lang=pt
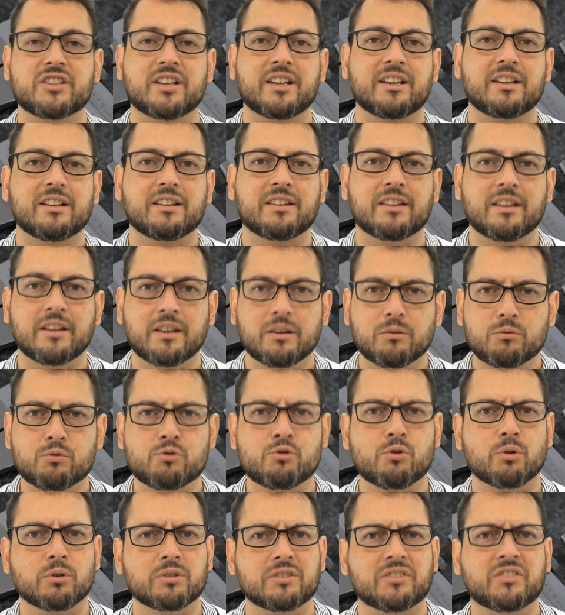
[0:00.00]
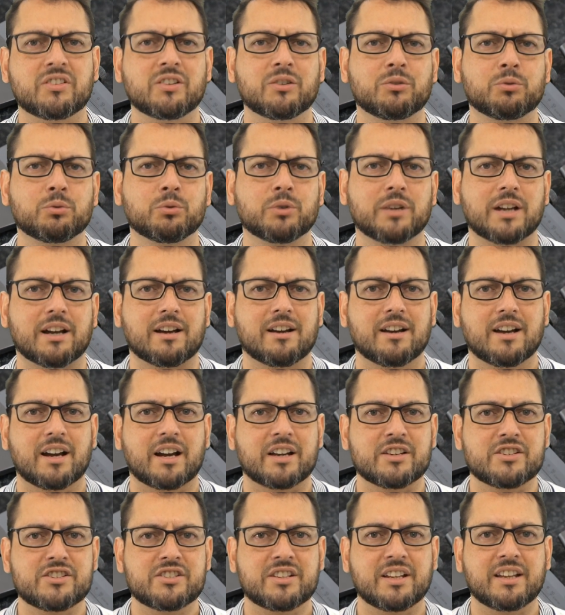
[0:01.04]
gente tem que ter um jogo de cintura.
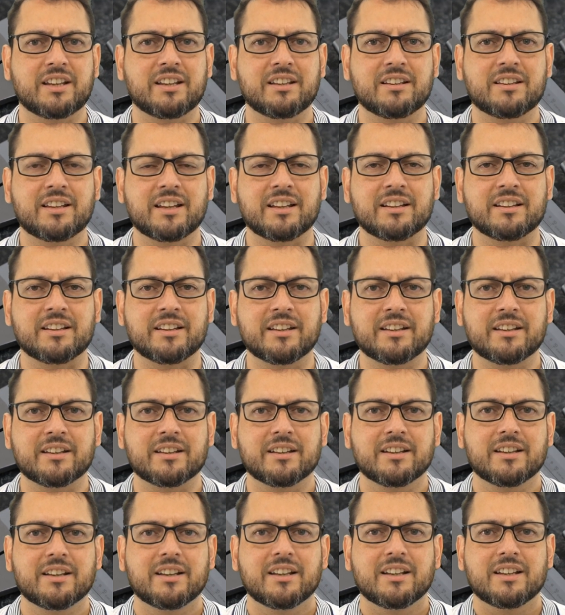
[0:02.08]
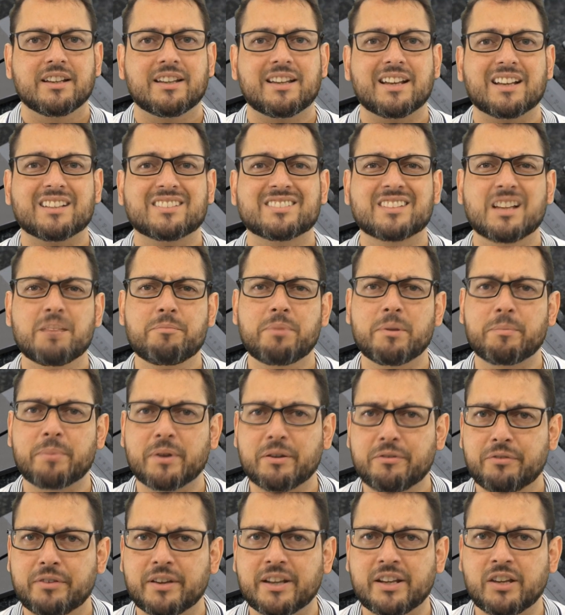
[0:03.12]
A gente tem que entender que é sempre
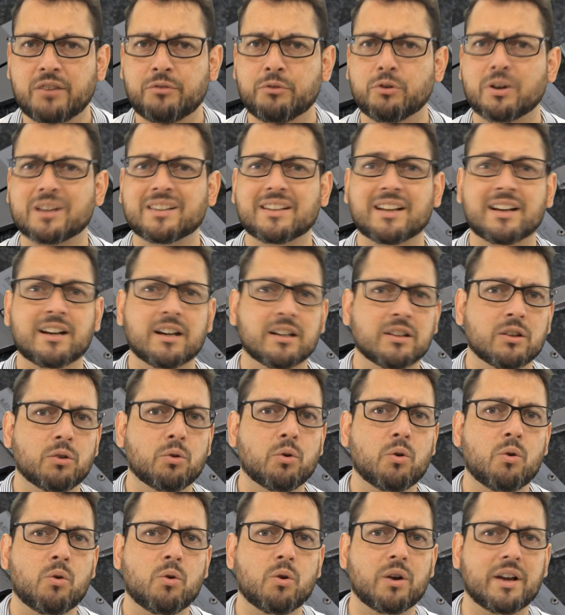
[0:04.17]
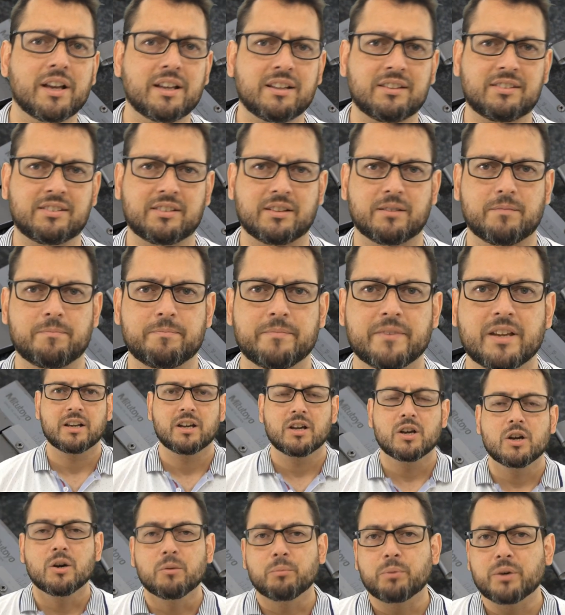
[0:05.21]
preferível atacar na ocorrência.
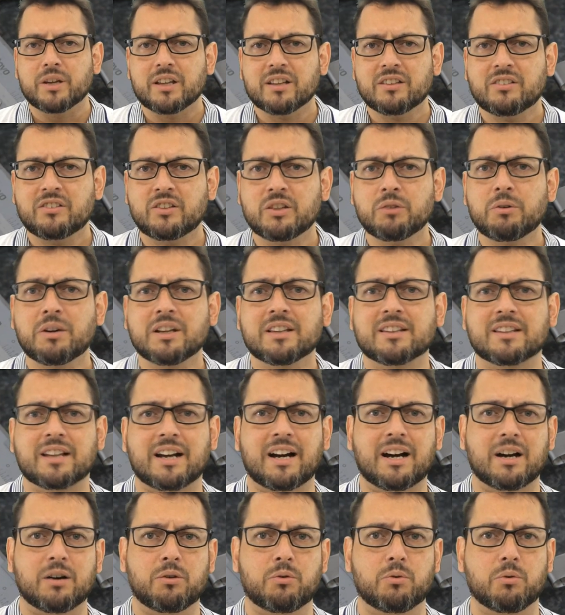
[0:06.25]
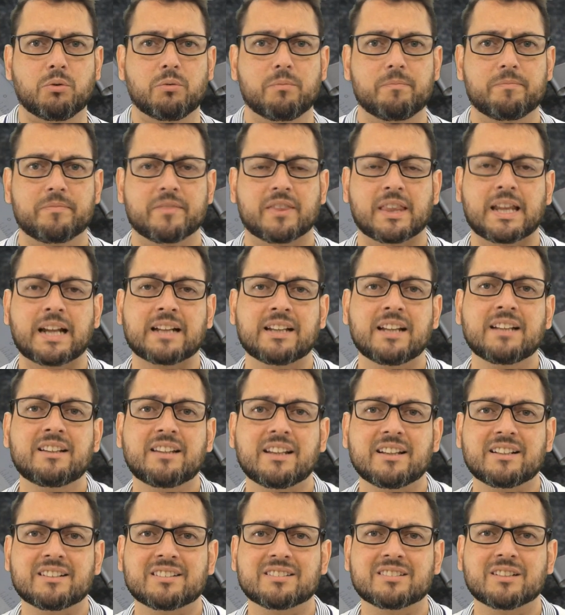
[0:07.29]
Porque se eu ataco na
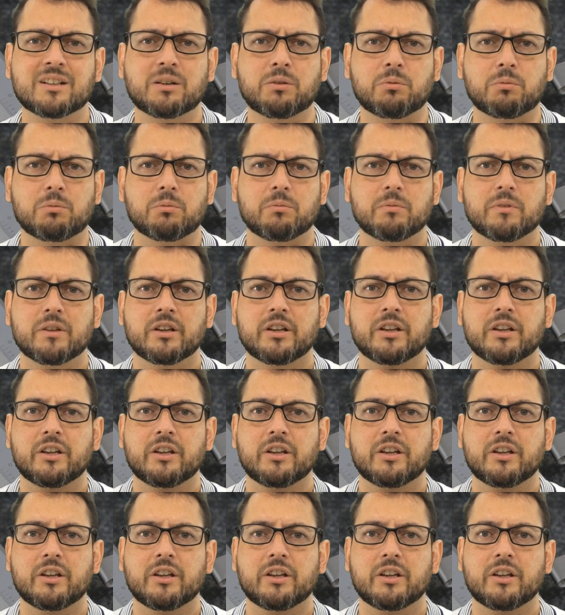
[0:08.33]
detecção,